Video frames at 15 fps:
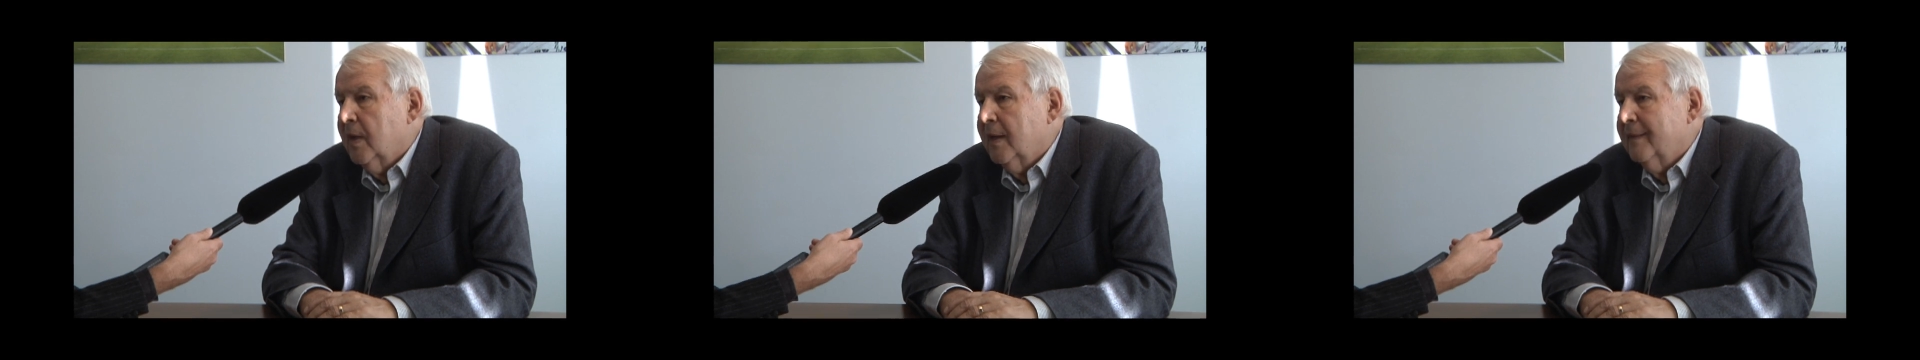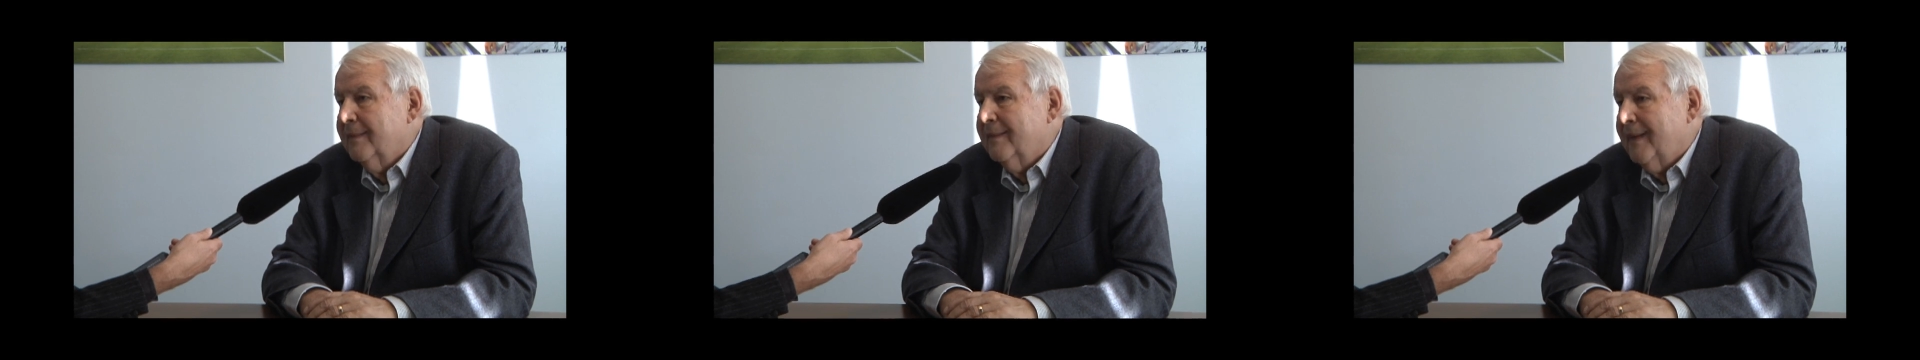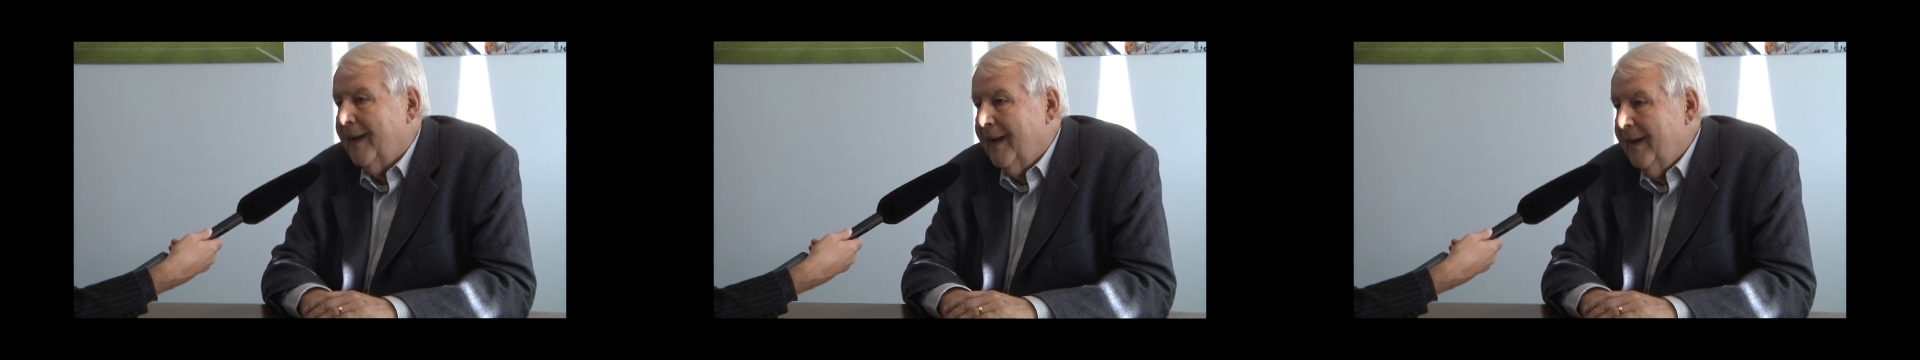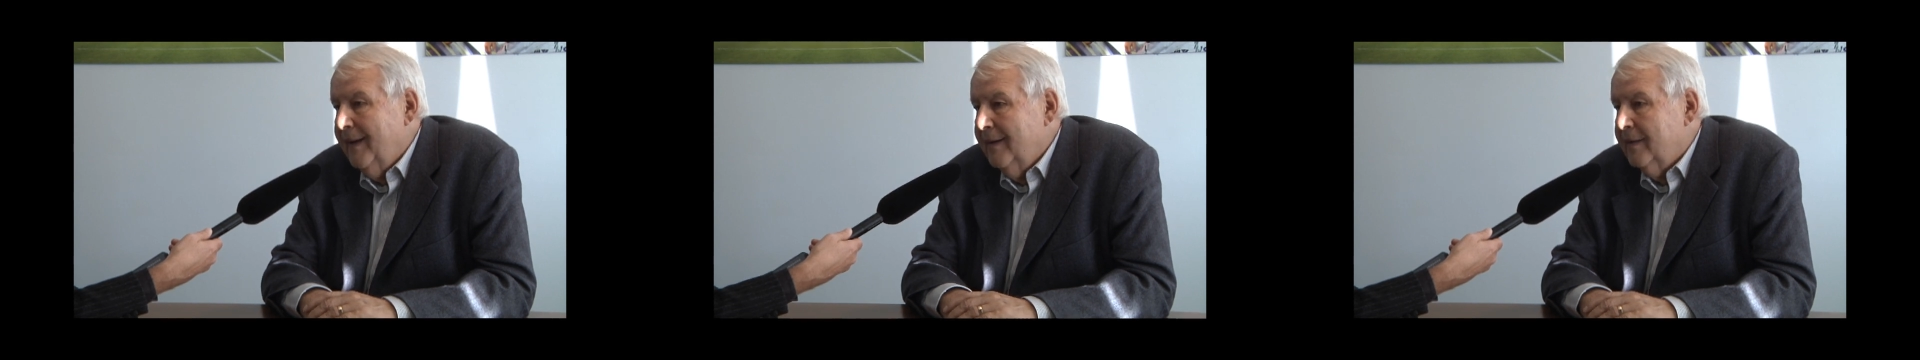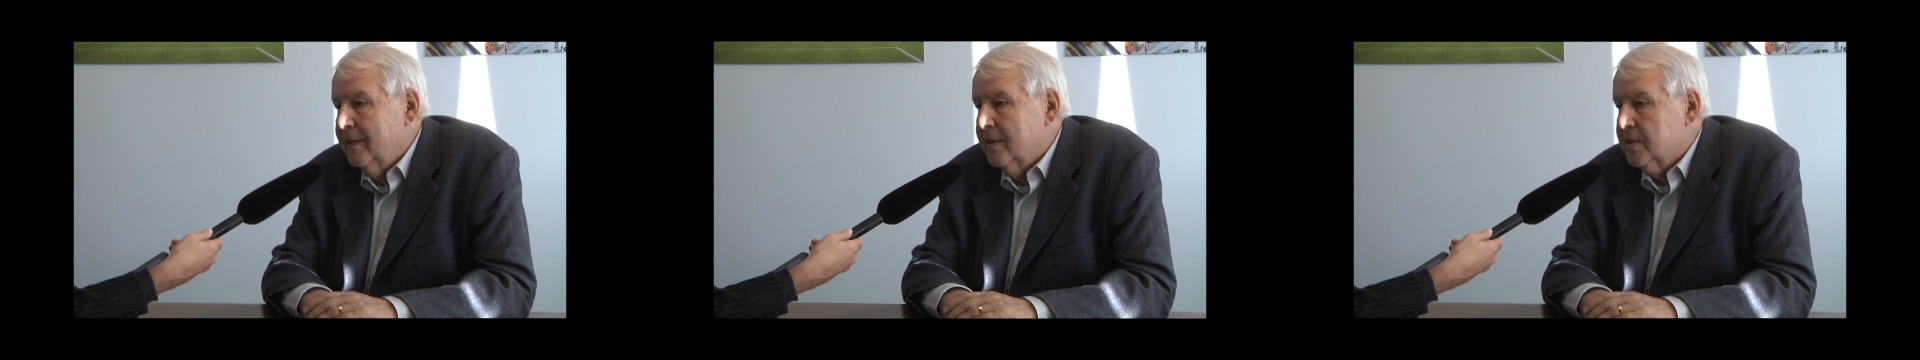ein
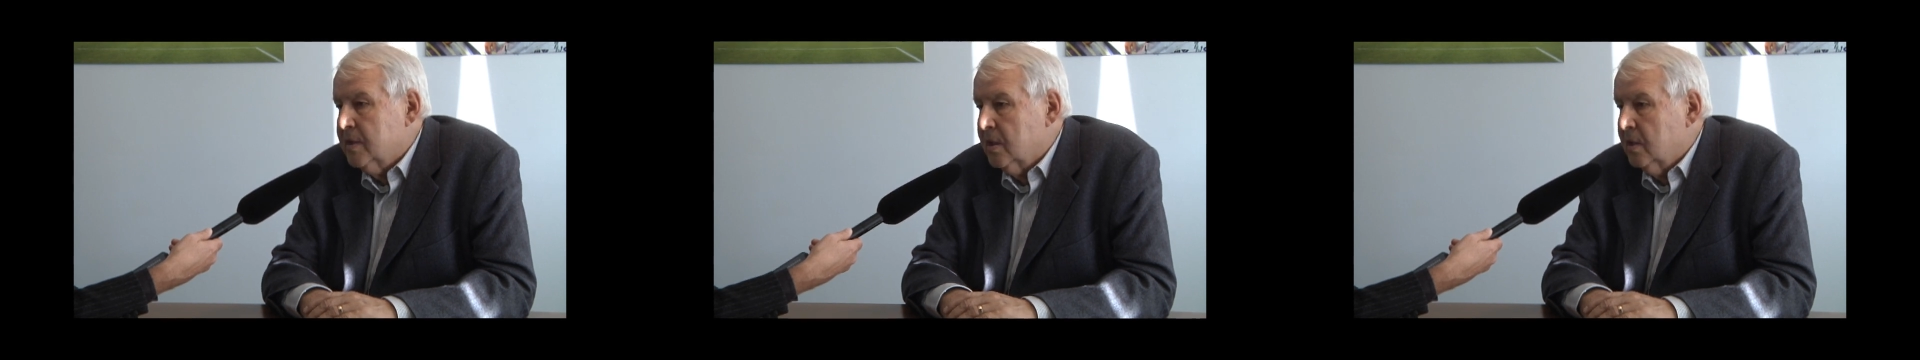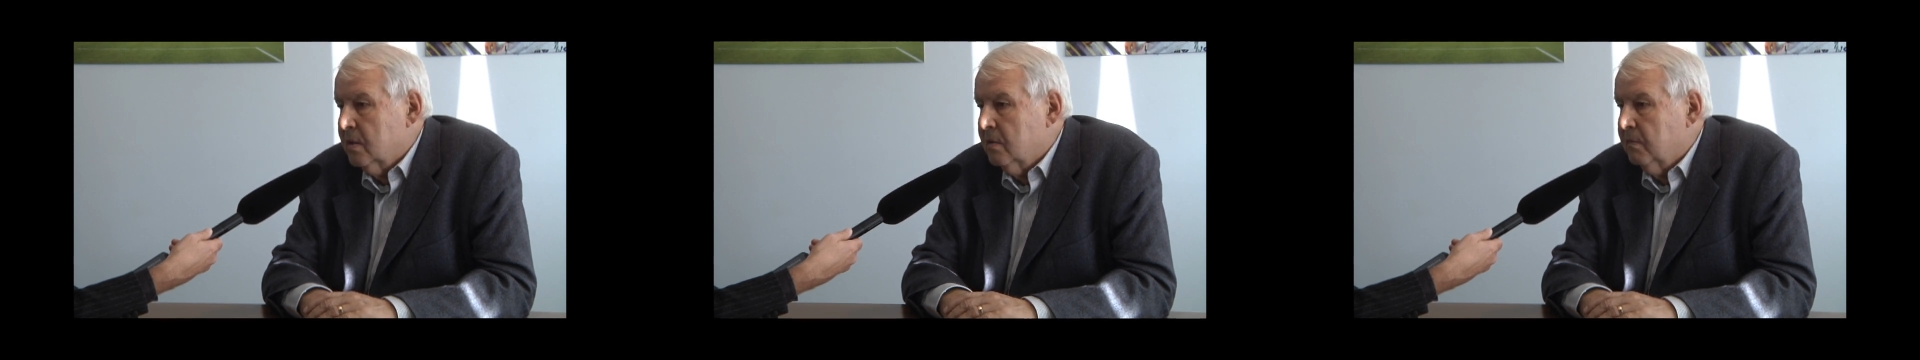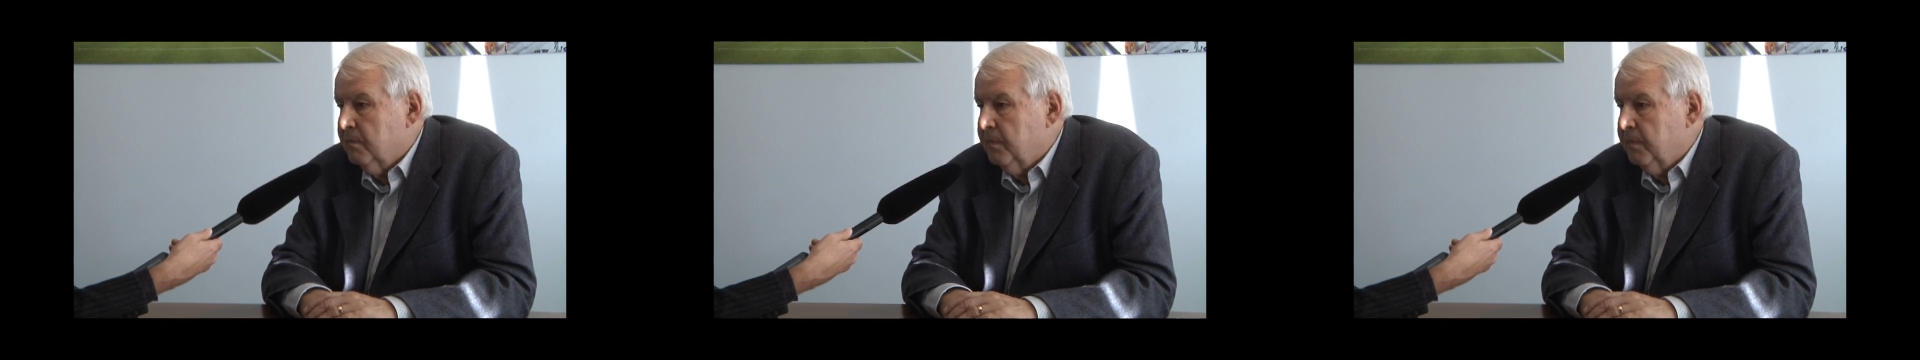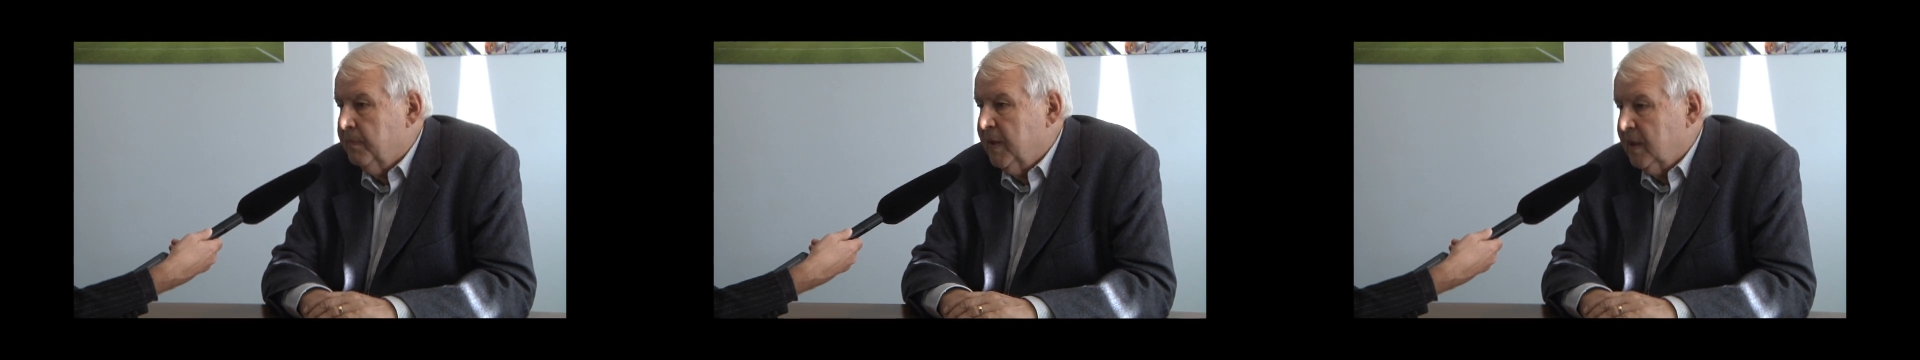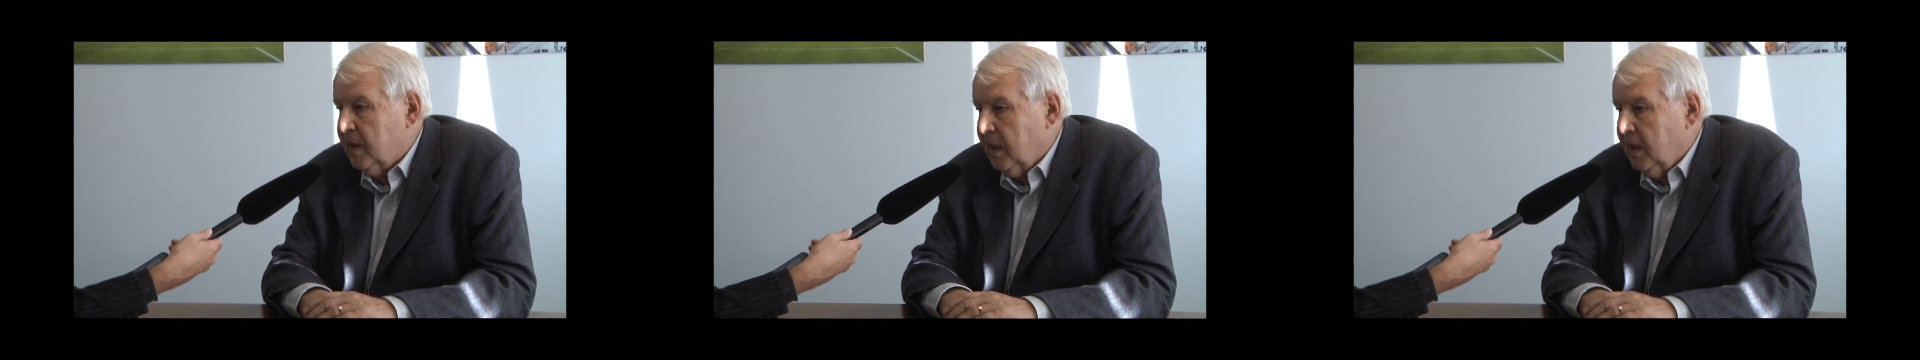Teil dieser
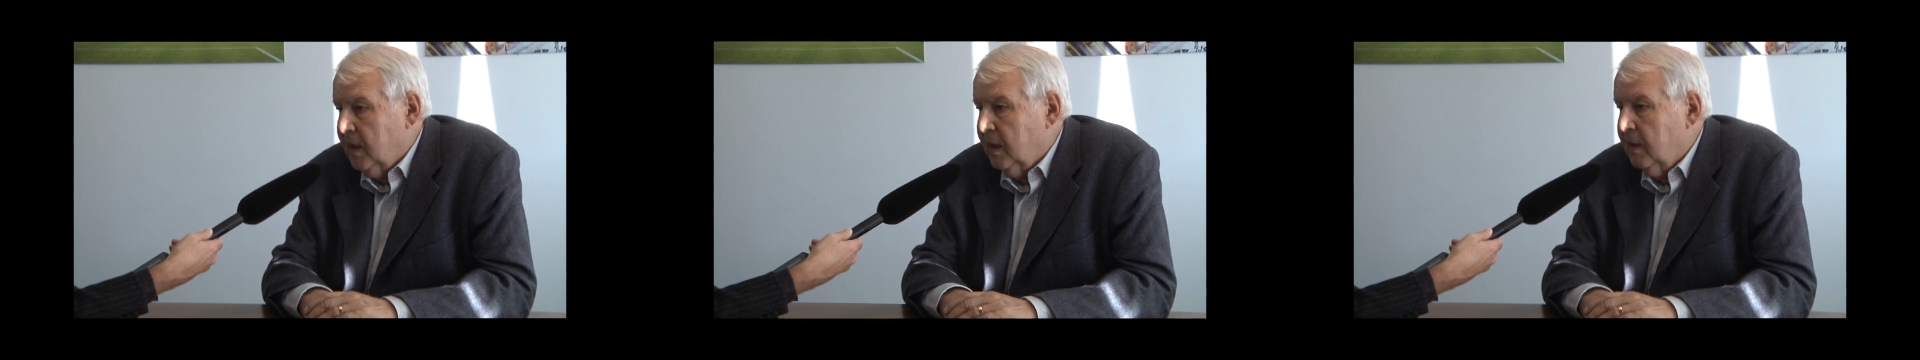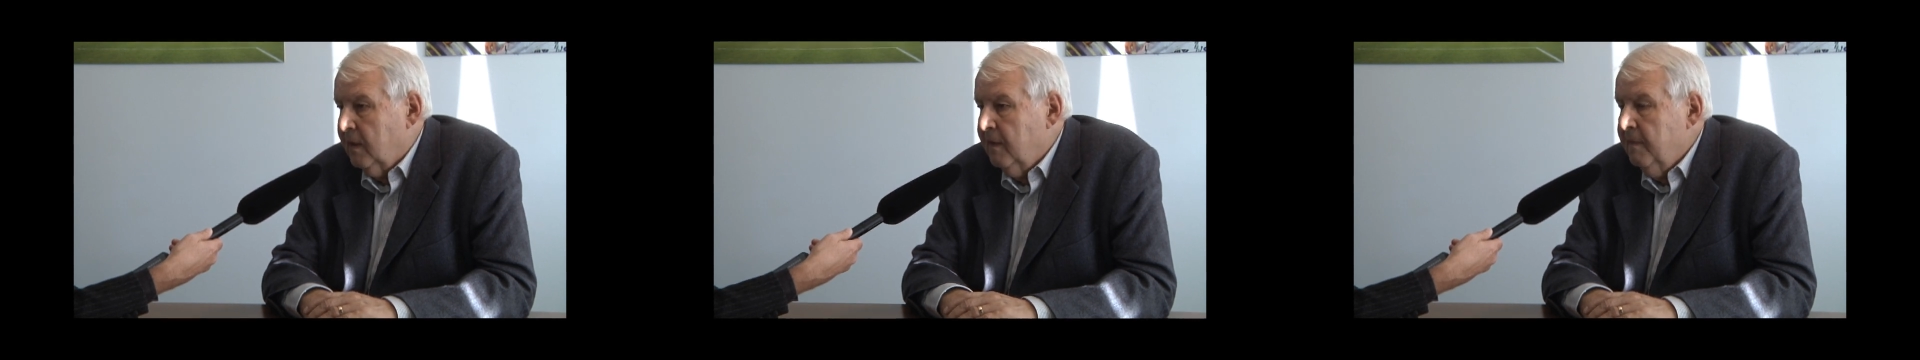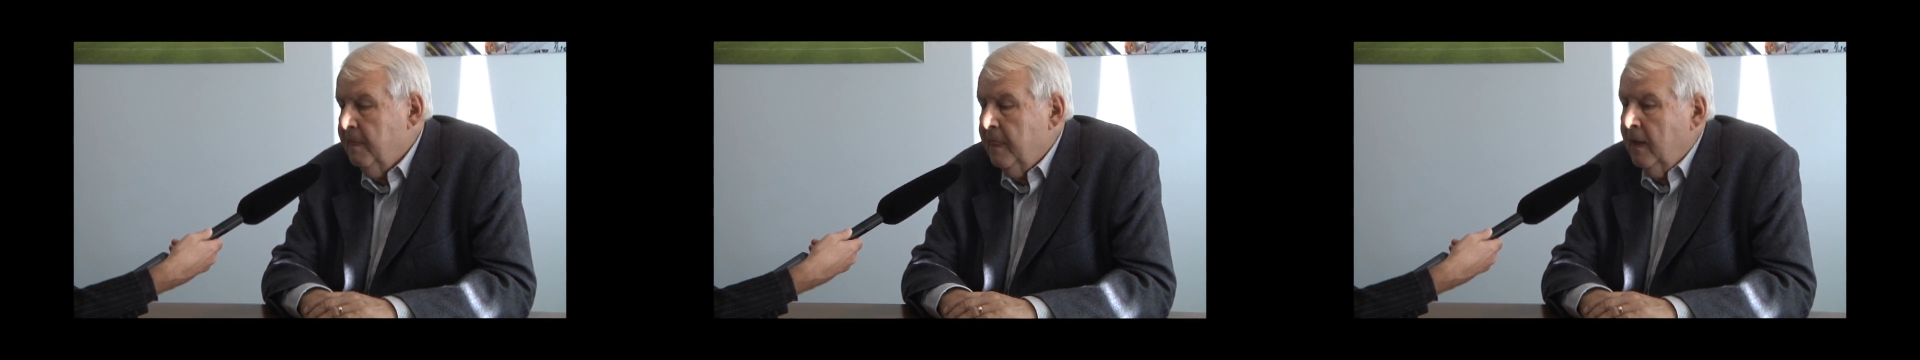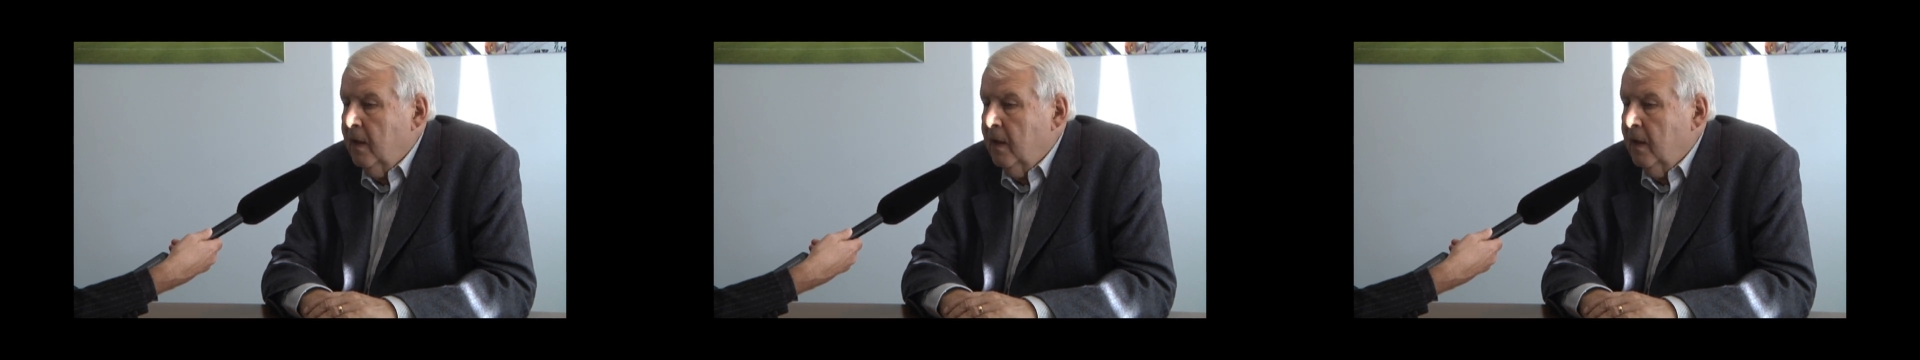Beträge